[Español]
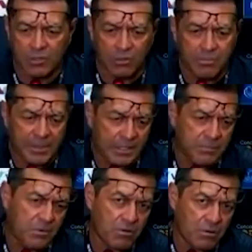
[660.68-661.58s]
cuando
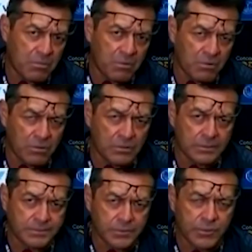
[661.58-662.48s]
competimos como
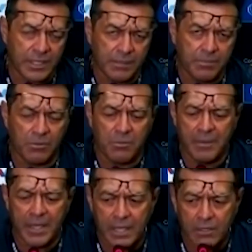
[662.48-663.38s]
un equipo como
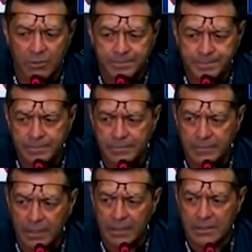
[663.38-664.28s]
México.
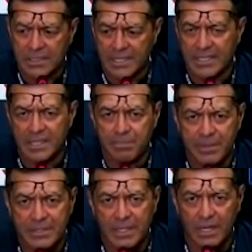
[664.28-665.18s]
Si es
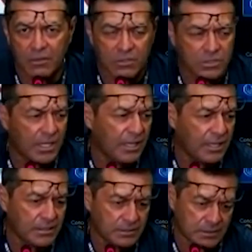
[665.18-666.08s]
especial, no lo
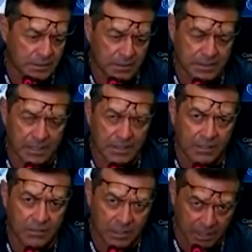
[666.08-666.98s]
sé, en el
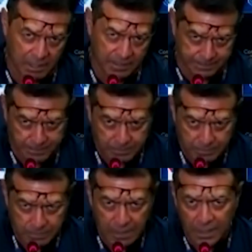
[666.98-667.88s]
sentido de que
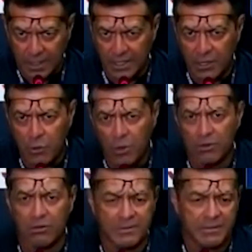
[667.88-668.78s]
cada
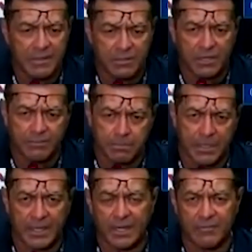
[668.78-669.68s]
jugador lo vive de una
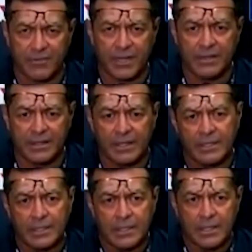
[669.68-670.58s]
manera diferente,
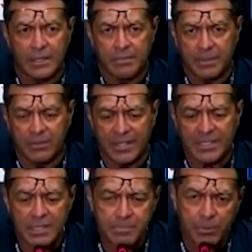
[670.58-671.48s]
pero que
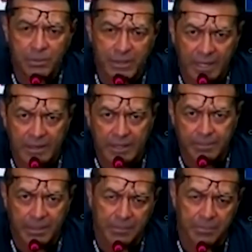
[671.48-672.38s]
es importante
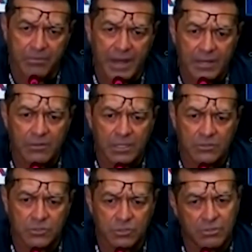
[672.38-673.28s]
para probarnos a
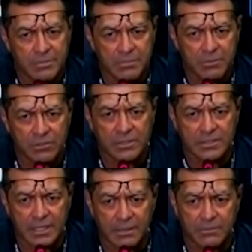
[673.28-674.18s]
nosotros mismos dónde
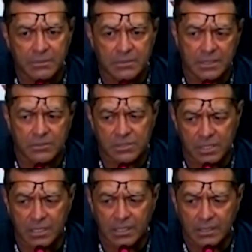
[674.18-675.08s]
estamos, eso
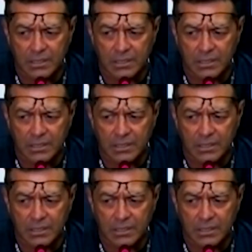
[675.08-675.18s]
sí.